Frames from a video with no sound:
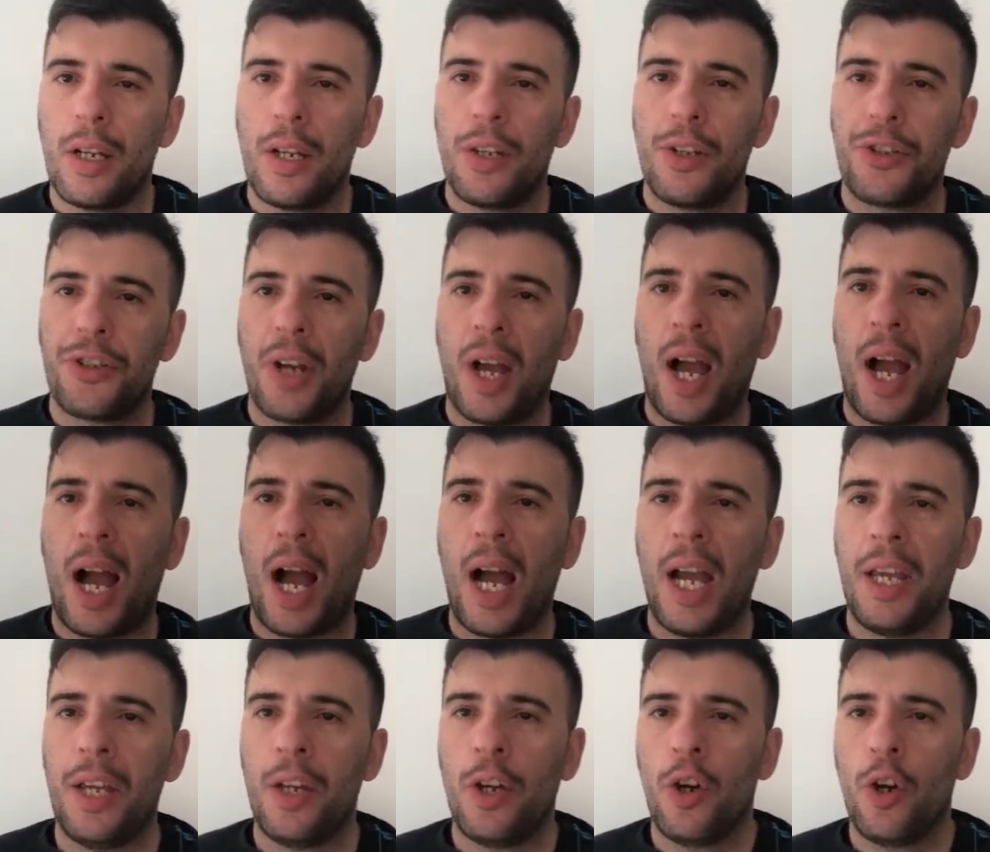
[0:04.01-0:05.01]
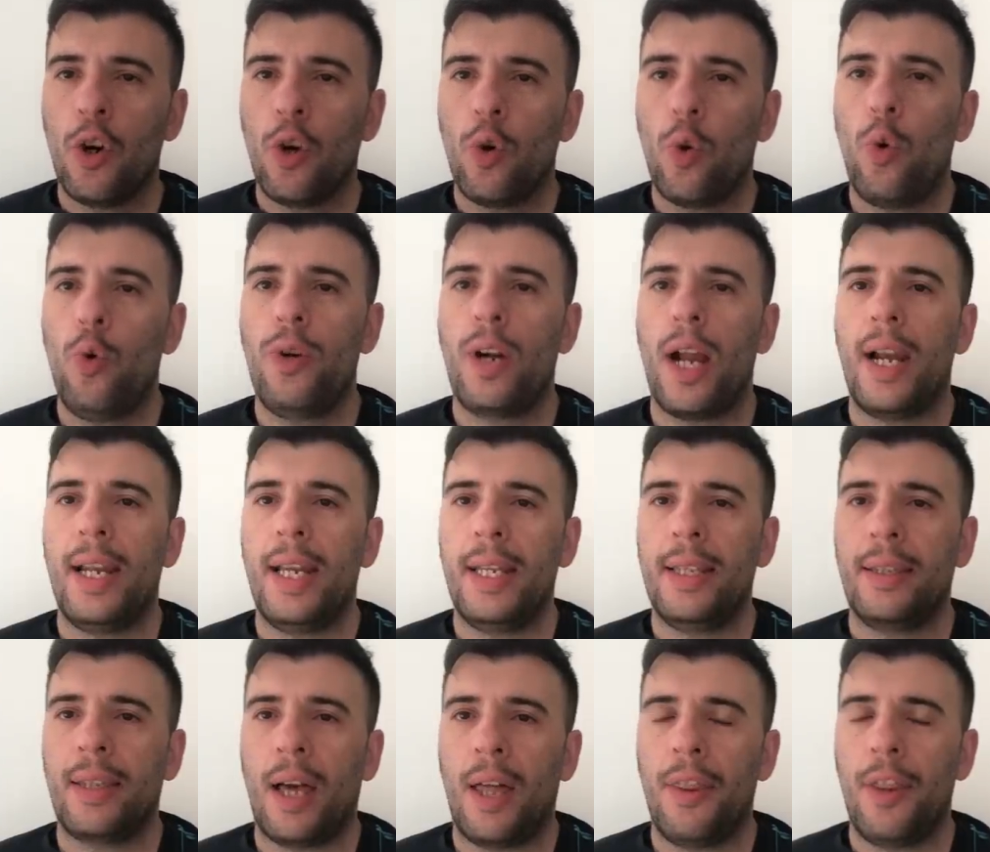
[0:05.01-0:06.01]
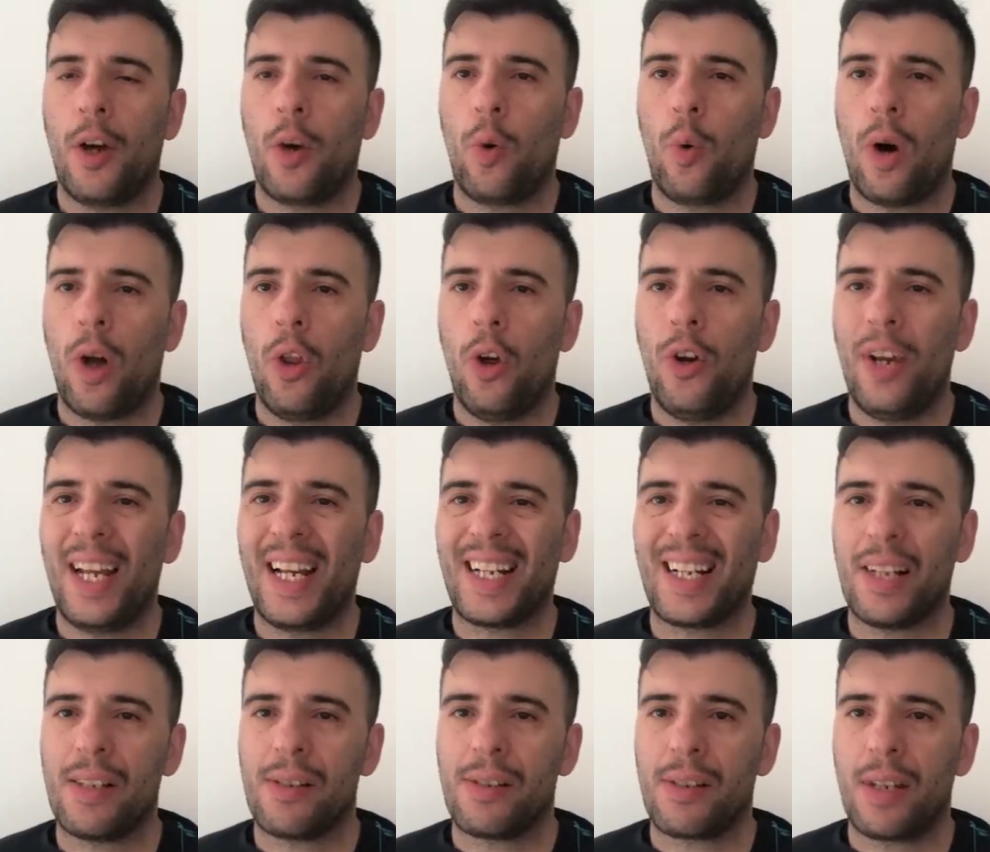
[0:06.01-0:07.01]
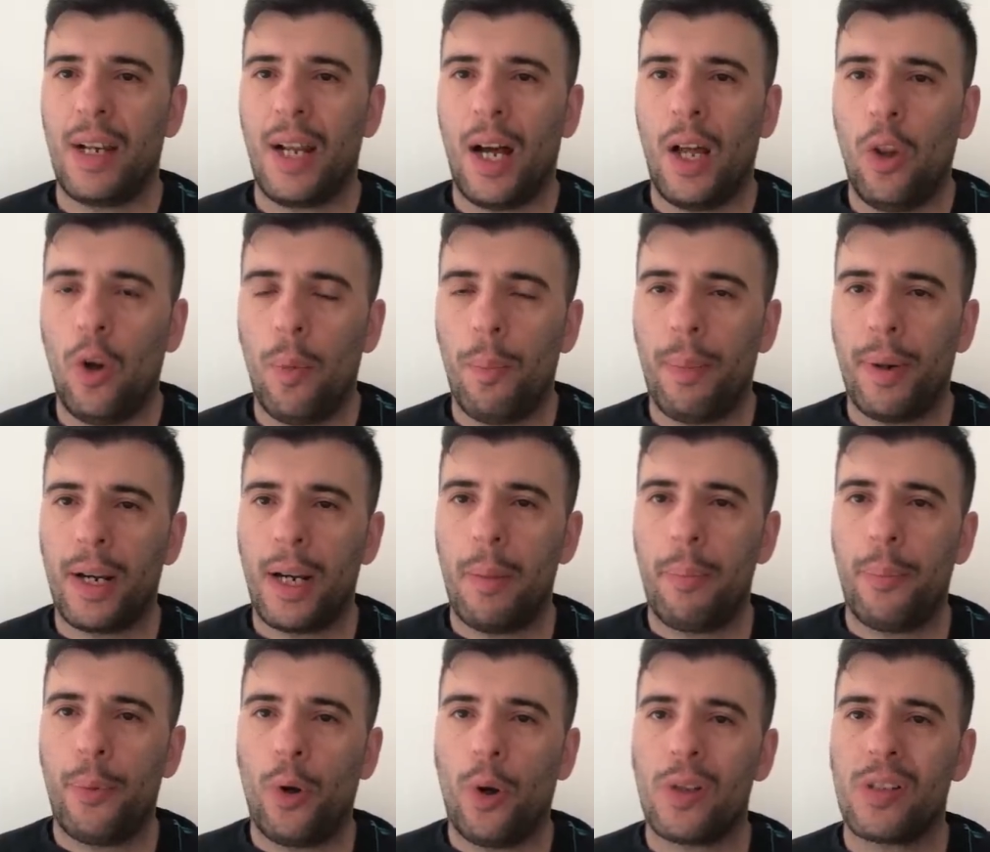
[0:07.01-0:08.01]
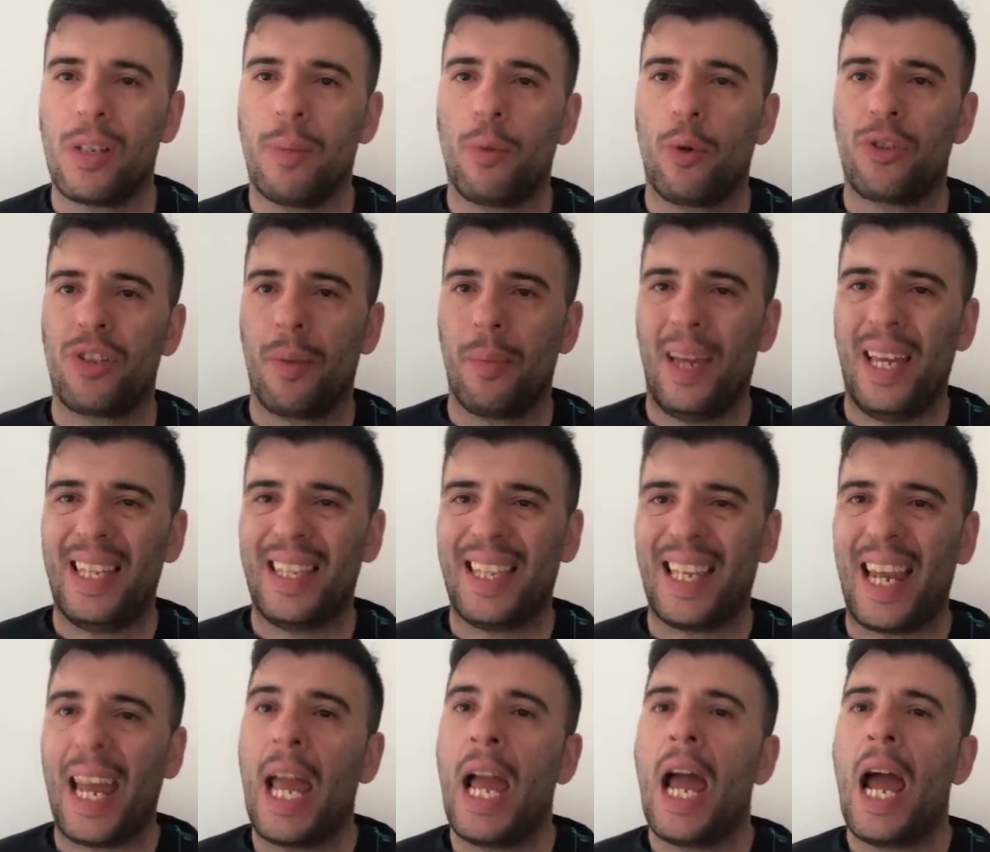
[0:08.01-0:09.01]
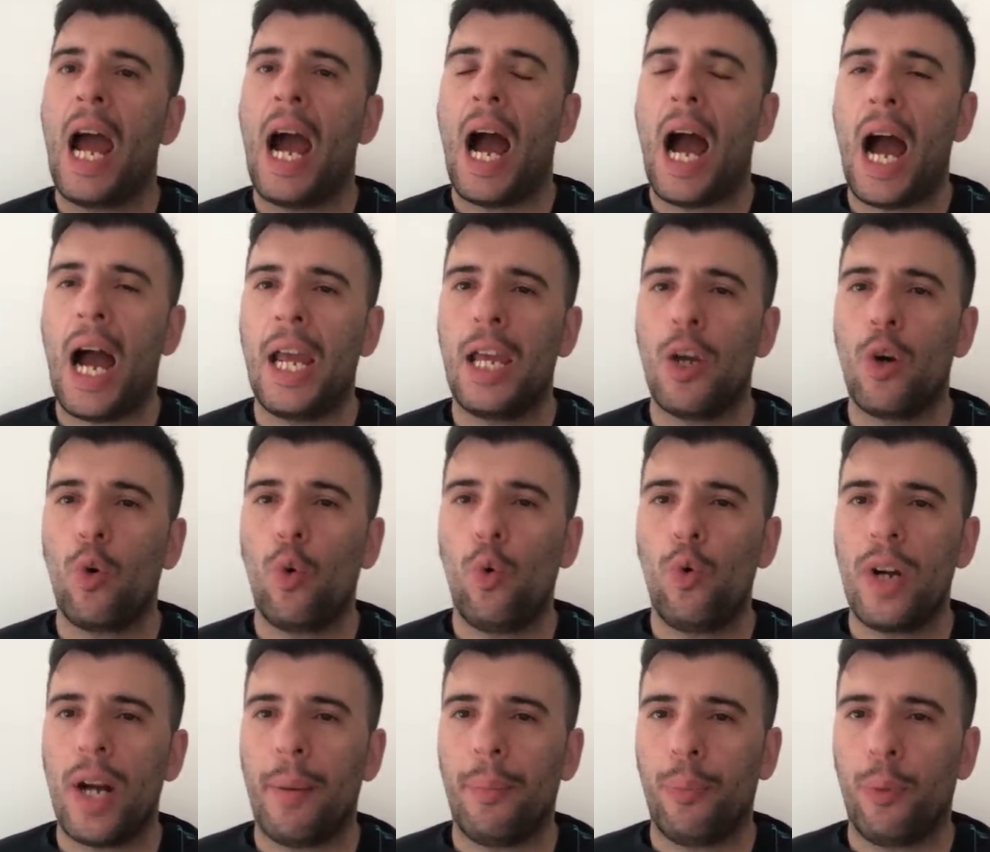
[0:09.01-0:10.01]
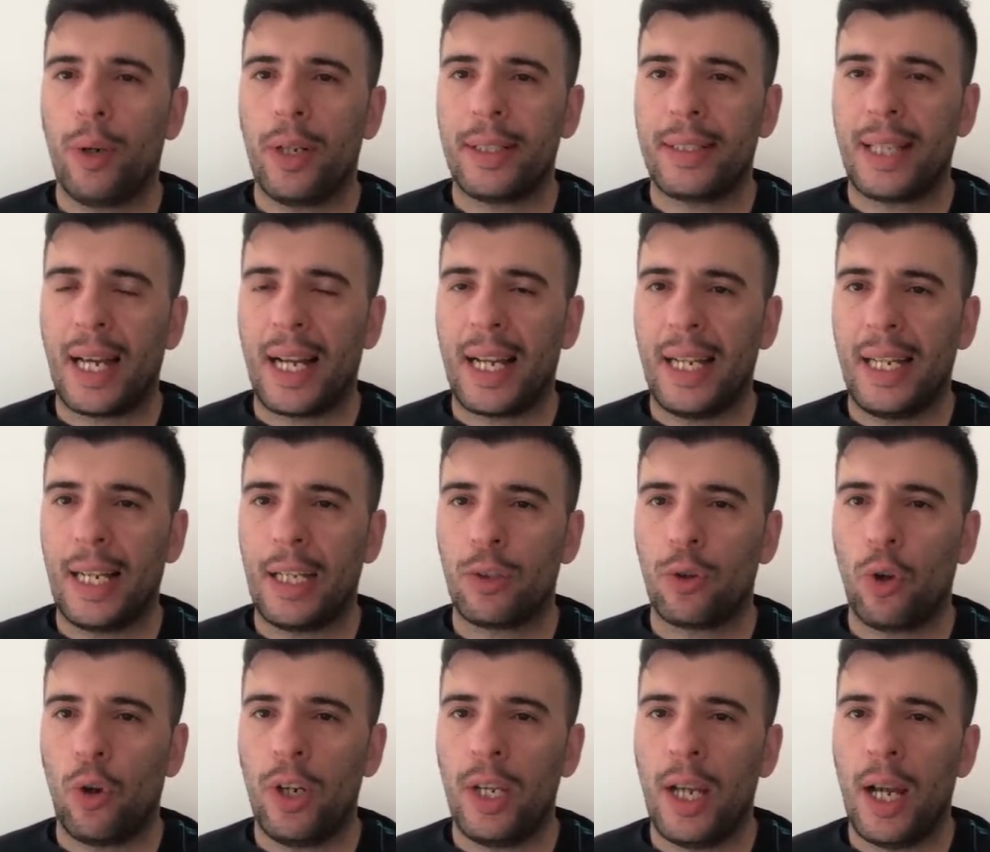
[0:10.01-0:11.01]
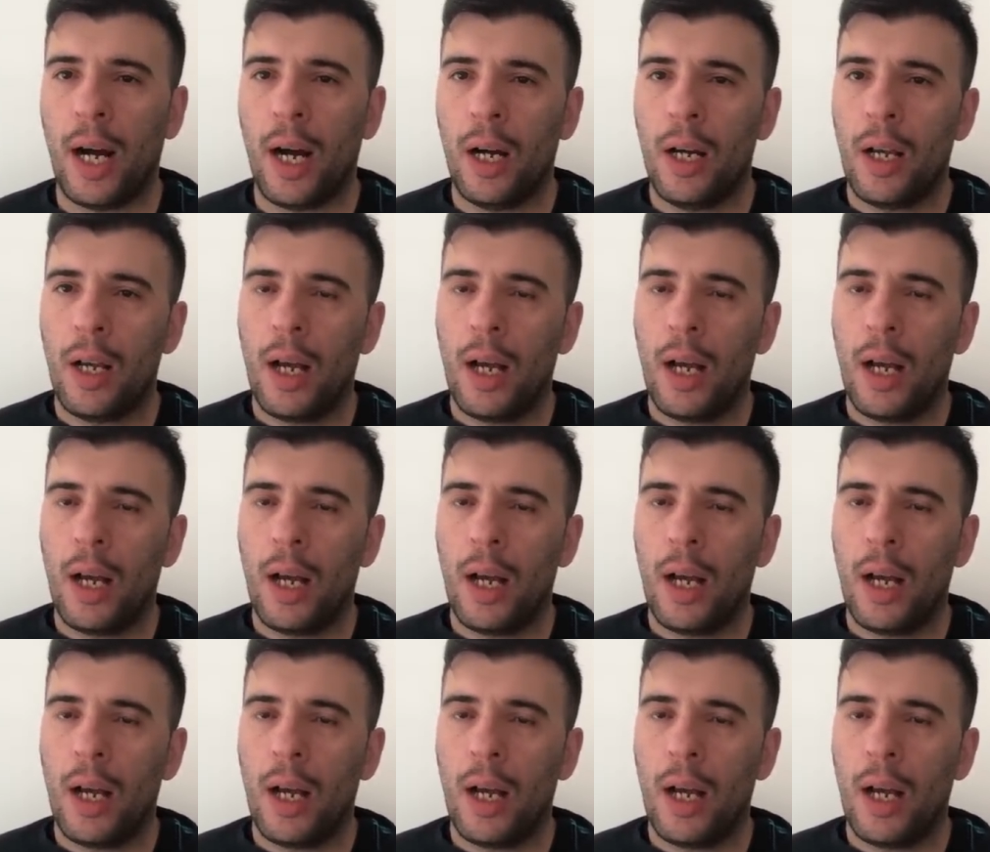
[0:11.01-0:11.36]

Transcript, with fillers: ya hay una lista de jugadores cancelados para el próximo semestre, hay una puerta giratoria